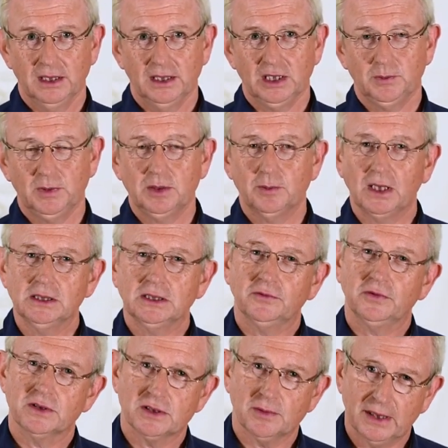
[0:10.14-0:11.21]
Ich bin im Alter
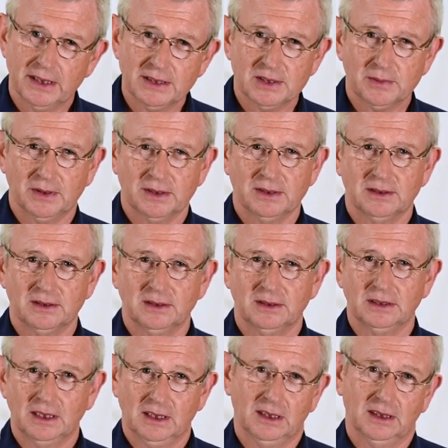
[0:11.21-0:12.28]
von 22
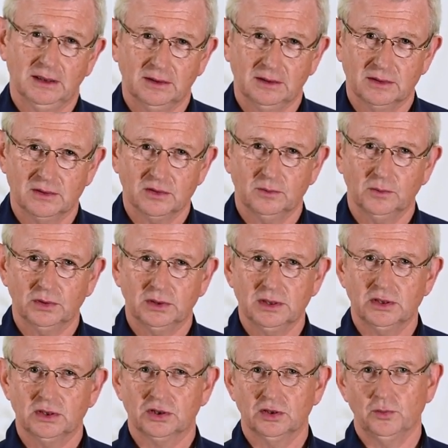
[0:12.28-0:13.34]
Jahren zum
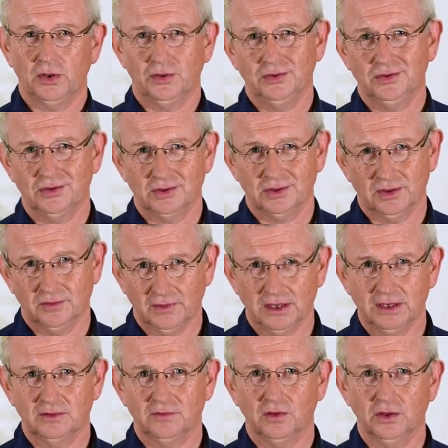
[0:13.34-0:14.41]
buddhistischen Mönch
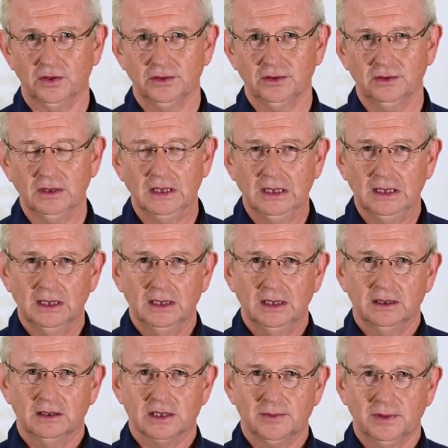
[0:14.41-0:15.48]
geweiht worden.
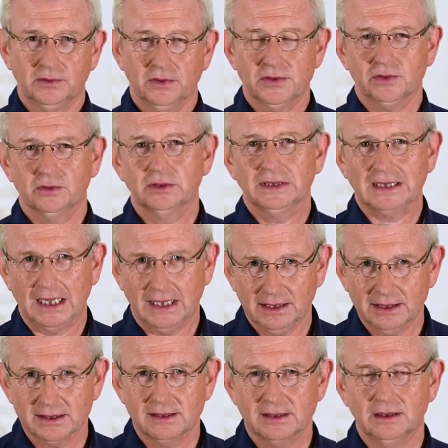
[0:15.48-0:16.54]
Das war
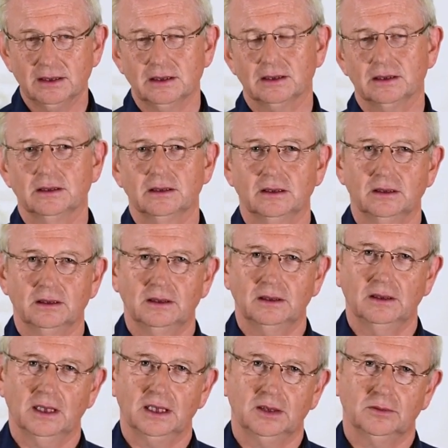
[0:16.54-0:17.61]
1980
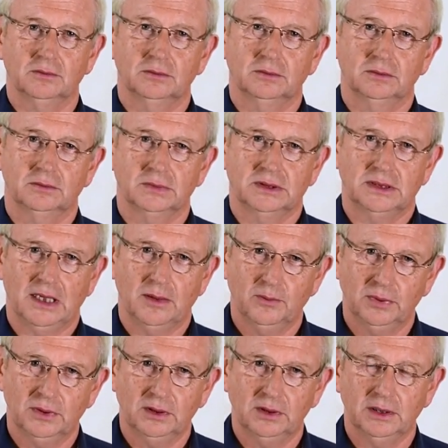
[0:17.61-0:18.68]
in einem
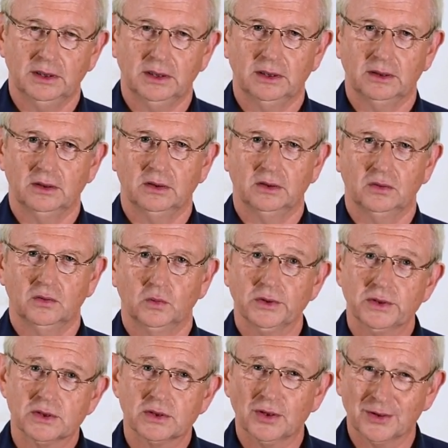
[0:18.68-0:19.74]
Tempel in
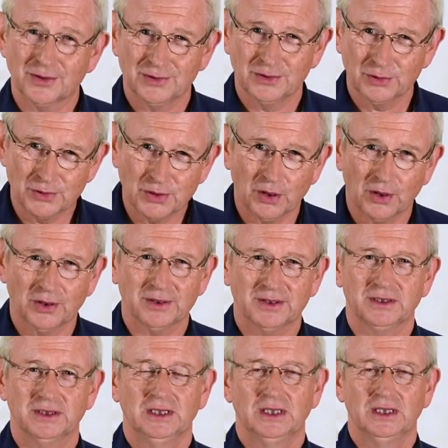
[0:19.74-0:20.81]
Woodstock, New York.